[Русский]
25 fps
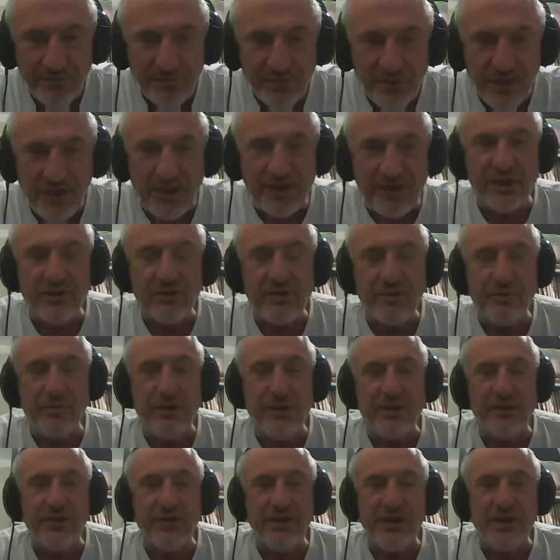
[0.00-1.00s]
И как,
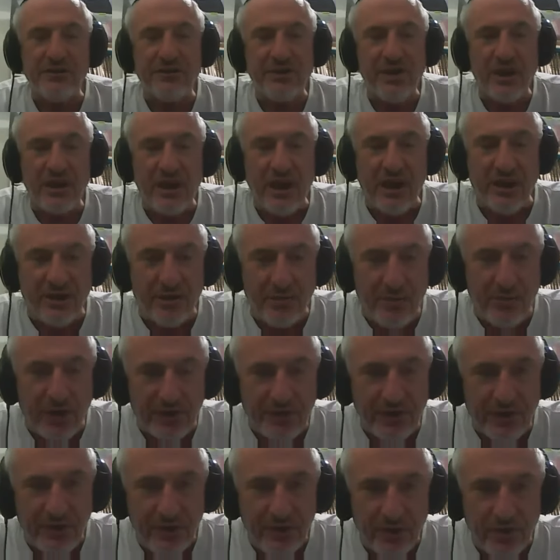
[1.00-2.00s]
первенец какая
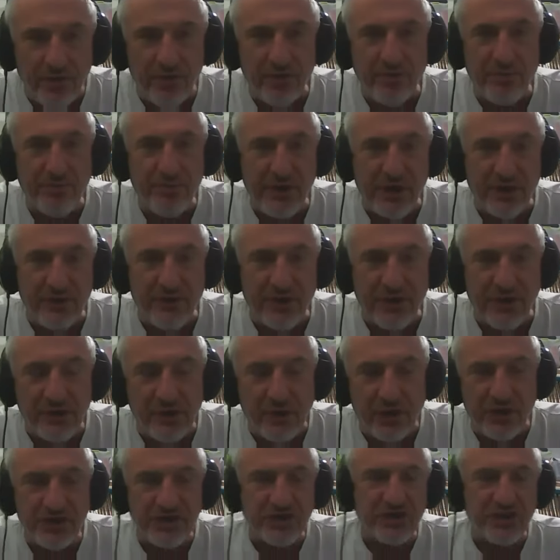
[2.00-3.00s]
работа? Ну, первая
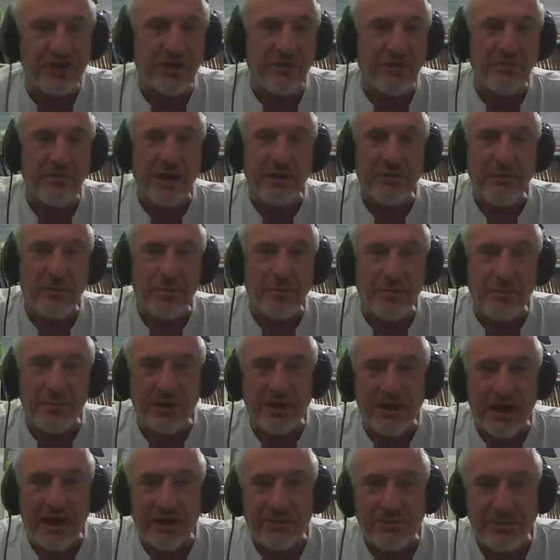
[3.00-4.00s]
дочка там маме
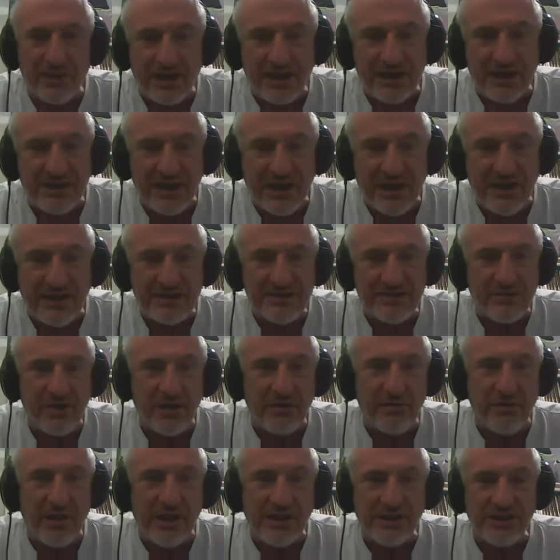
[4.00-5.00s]
помогает по хозяйству, а
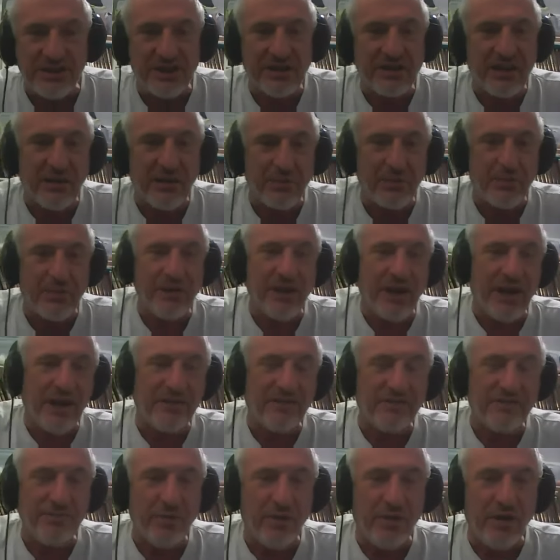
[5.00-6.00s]
мальчик там помогает
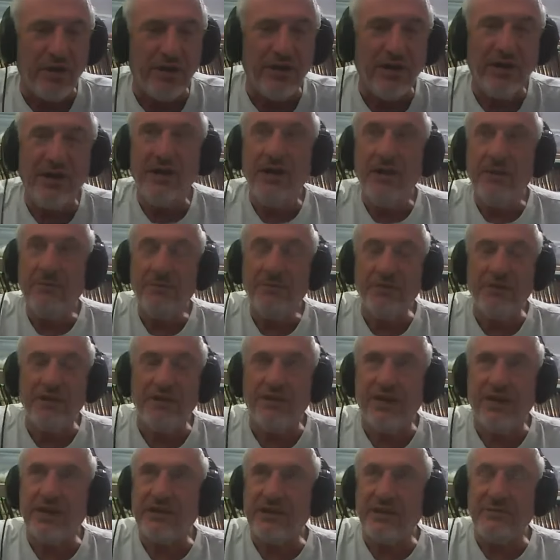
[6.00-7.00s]
в поле.
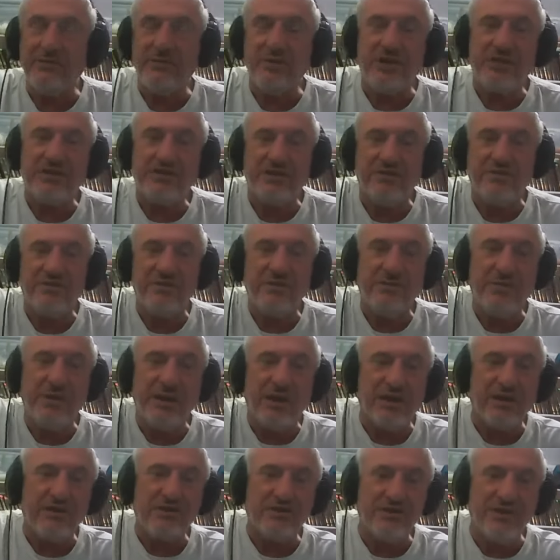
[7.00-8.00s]
Давай там, Йосиф, не
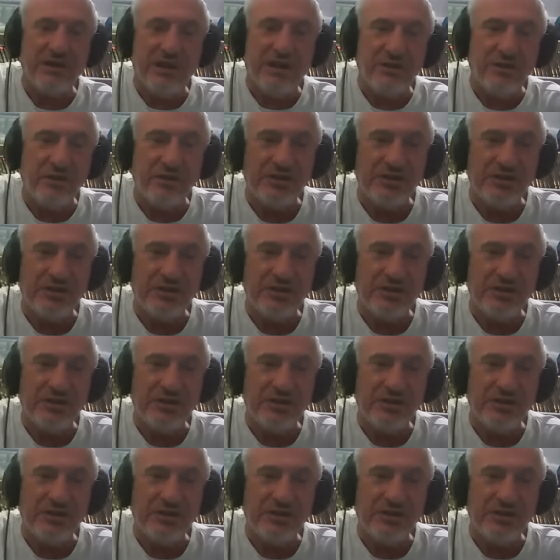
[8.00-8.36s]
бегай сюда, а ну